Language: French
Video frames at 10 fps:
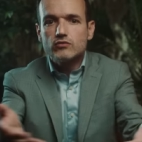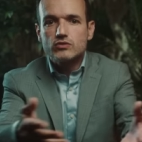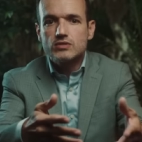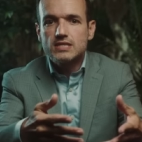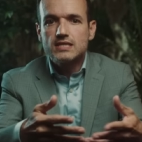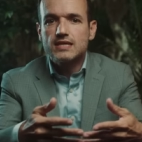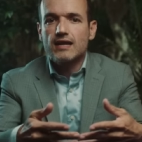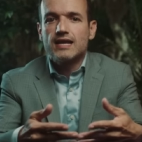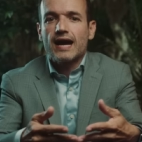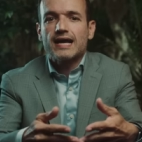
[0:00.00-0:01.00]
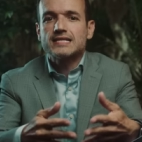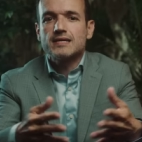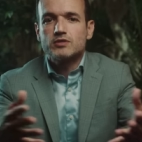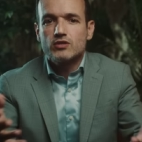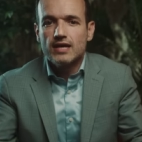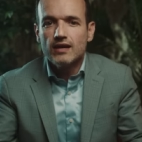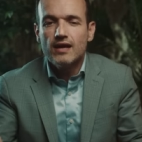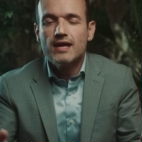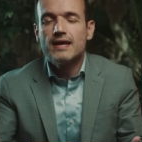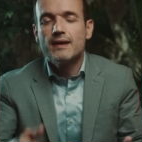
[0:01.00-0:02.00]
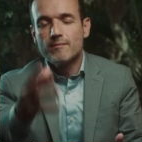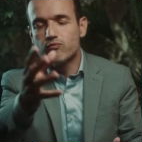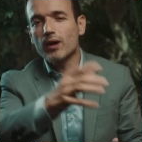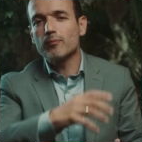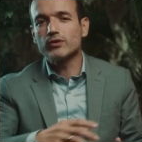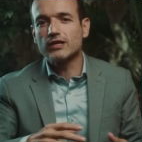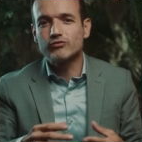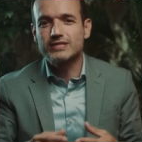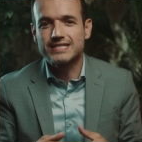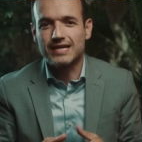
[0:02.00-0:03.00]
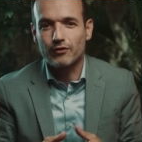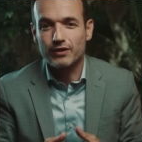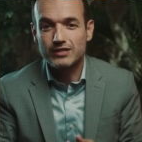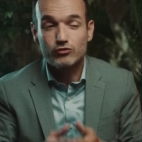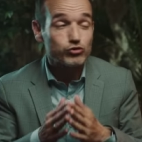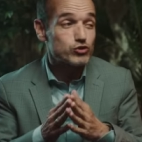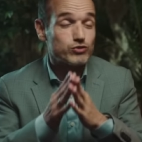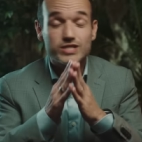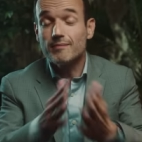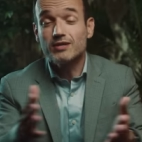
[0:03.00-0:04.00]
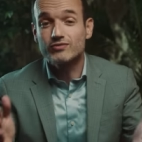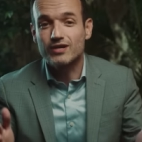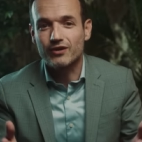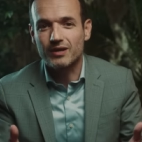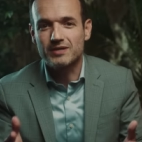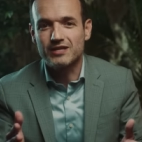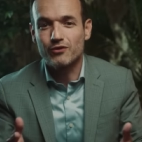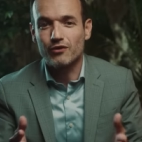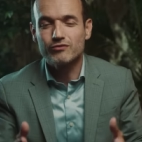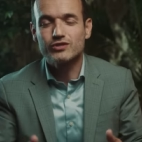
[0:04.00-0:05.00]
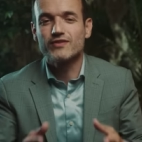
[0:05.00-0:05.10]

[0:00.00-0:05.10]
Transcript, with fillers: de ce site qui a l'air exceptionnel pour répondre à toutes ces interrogations, je suis jamais tout seul dans cabinet Curieux.